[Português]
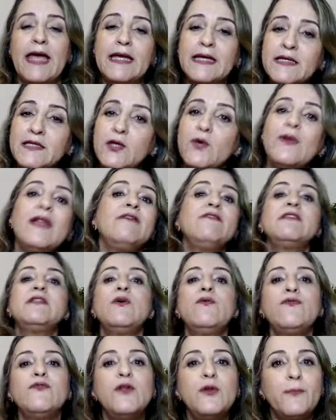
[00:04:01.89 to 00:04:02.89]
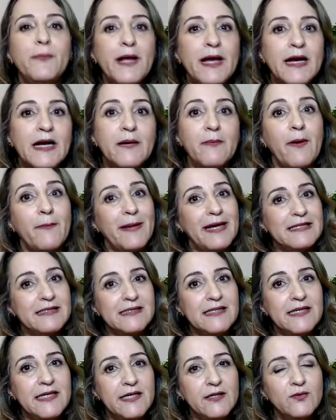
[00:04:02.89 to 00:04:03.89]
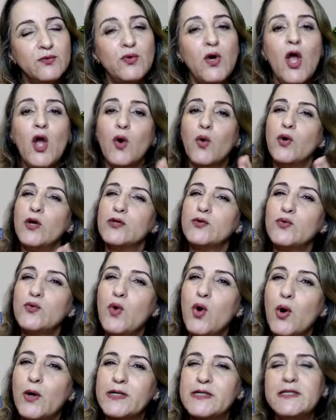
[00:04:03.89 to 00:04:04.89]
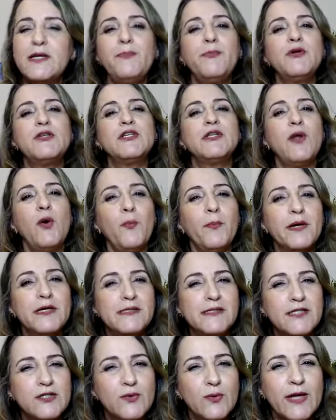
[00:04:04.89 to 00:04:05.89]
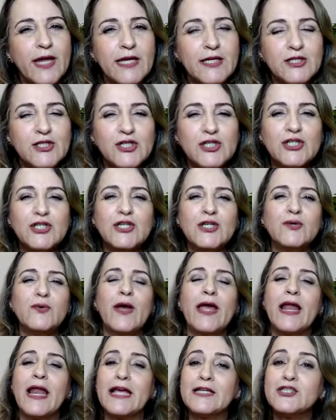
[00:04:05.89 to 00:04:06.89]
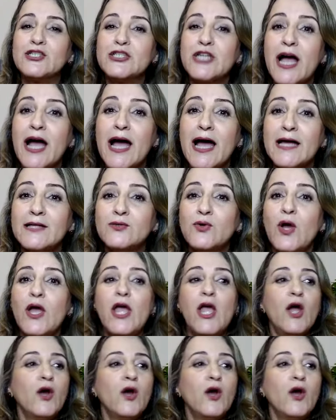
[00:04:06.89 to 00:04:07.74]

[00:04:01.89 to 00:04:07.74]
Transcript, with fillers: Então leva teu filho para a cama mais cedo, 8 horas, depois de dar um banzinho quentinho, relaxado,